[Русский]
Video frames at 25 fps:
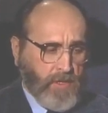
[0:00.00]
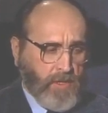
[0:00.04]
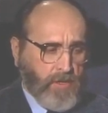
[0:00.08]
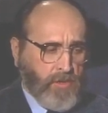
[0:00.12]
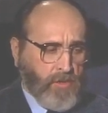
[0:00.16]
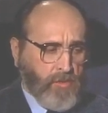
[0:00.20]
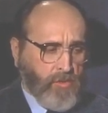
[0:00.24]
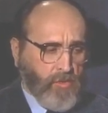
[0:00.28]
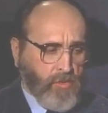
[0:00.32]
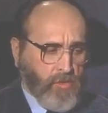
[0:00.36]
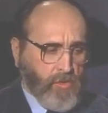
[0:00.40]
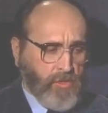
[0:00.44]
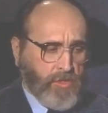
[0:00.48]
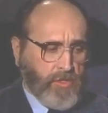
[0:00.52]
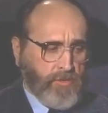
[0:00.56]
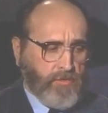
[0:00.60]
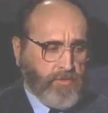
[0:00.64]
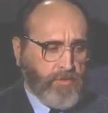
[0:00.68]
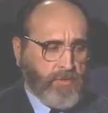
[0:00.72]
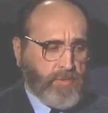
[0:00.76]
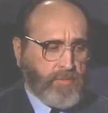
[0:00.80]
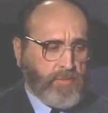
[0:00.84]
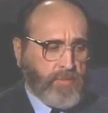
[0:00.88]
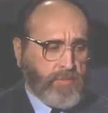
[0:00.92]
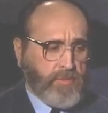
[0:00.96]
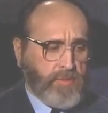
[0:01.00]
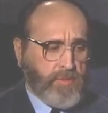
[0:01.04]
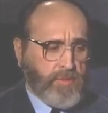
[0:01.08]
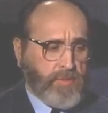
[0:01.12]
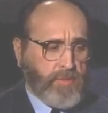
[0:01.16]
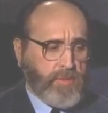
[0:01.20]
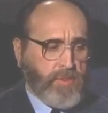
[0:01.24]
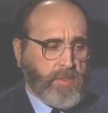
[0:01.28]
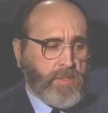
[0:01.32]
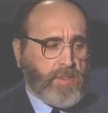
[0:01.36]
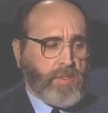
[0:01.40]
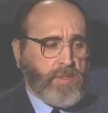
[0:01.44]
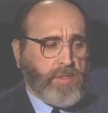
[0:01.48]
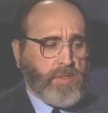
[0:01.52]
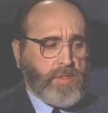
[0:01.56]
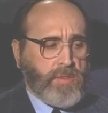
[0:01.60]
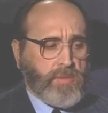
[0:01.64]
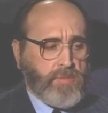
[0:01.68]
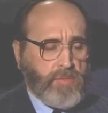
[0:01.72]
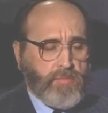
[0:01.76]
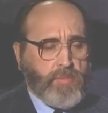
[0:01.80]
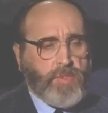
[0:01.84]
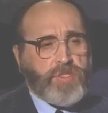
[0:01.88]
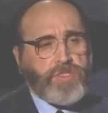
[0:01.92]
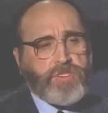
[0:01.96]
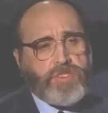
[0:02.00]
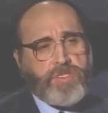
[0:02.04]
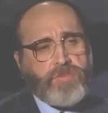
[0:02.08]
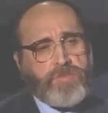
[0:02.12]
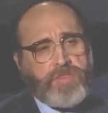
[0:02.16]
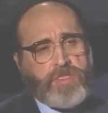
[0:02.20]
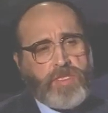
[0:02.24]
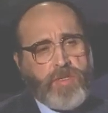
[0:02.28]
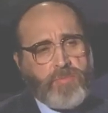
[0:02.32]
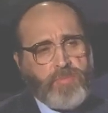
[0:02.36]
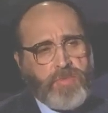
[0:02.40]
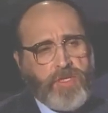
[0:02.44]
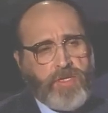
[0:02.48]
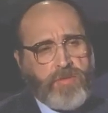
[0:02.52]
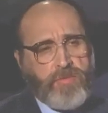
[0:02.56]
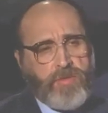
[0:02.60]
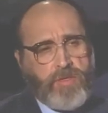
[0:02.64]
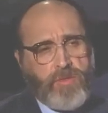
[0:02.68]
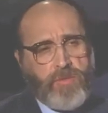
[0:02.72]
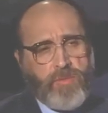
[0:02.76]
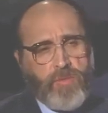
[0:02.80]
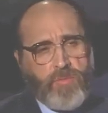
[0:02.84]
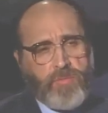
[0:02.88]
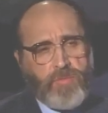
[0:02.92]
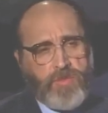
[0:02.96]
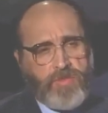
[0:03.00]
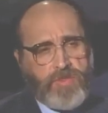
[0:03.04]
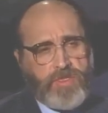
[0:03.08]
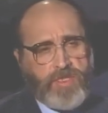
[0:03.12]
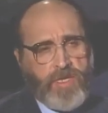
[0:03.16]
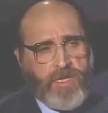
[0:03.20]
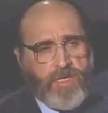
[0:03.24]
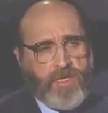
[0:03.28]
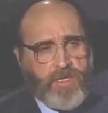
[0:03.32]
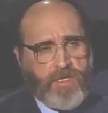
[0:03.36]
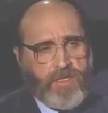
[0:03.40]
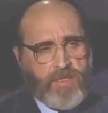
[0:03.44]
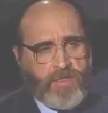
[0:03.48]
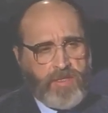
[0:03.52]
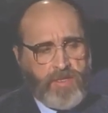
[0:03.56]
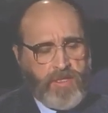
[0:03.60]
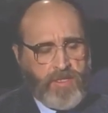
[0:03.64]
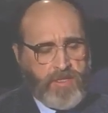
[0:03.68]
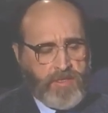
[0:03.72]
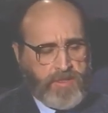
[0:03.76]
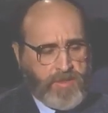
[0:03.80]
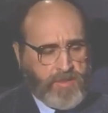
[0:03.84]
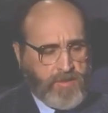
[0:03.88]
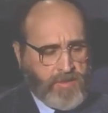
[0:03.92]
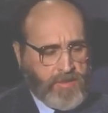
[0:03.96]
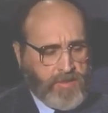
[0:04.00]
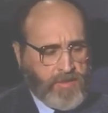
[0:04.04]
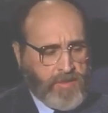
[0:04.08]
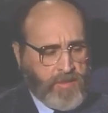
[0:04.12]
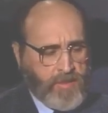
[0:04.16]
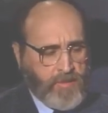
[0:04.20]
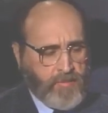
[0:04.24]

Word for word: Леонов. Ну, почти вся первая группа, вся элита наша.